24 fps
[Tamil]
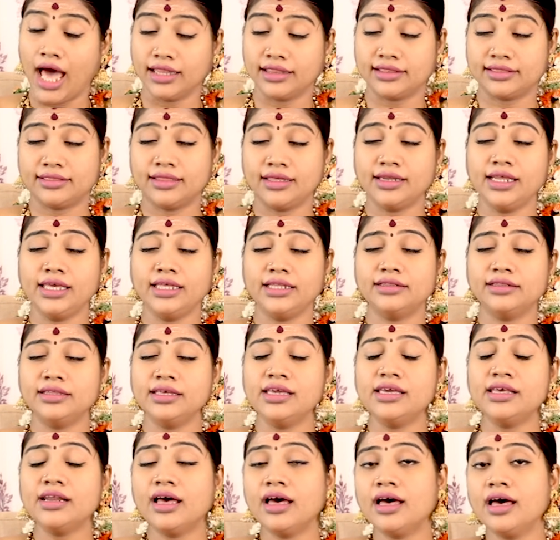அத்தனை
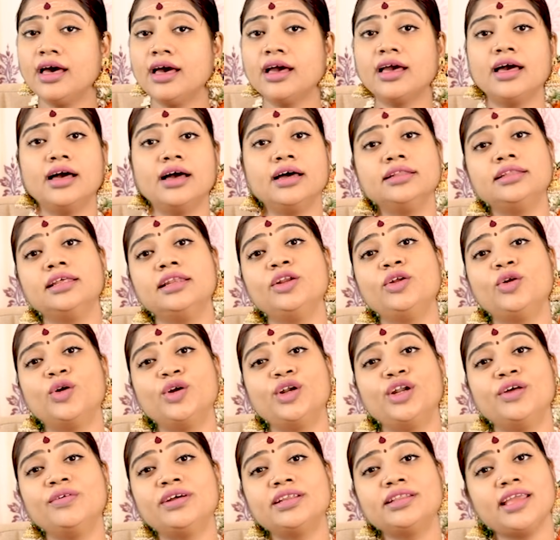தீரா காதல்
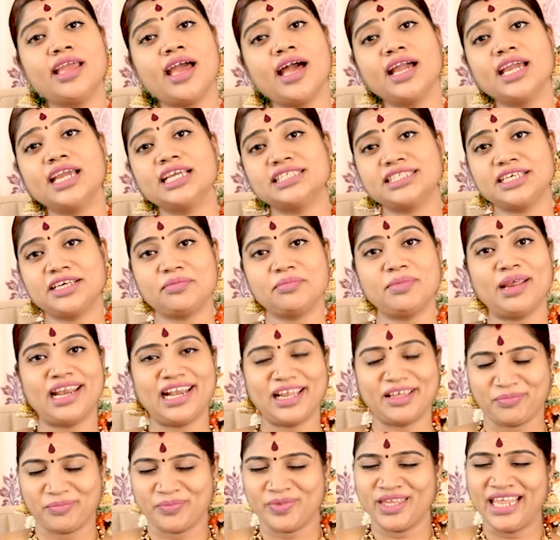கொண்டவர் தியாகேசர்
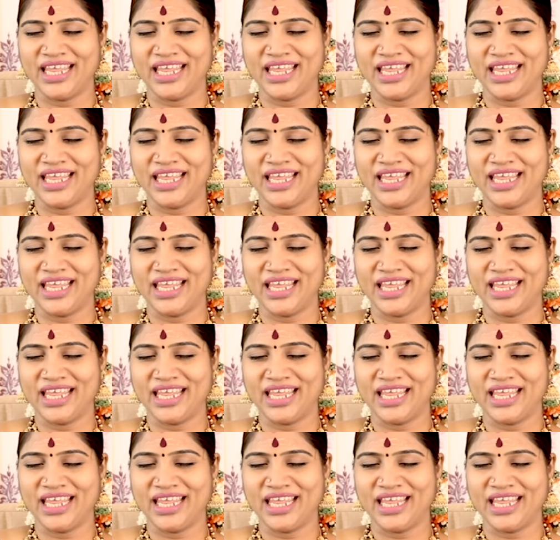மேலே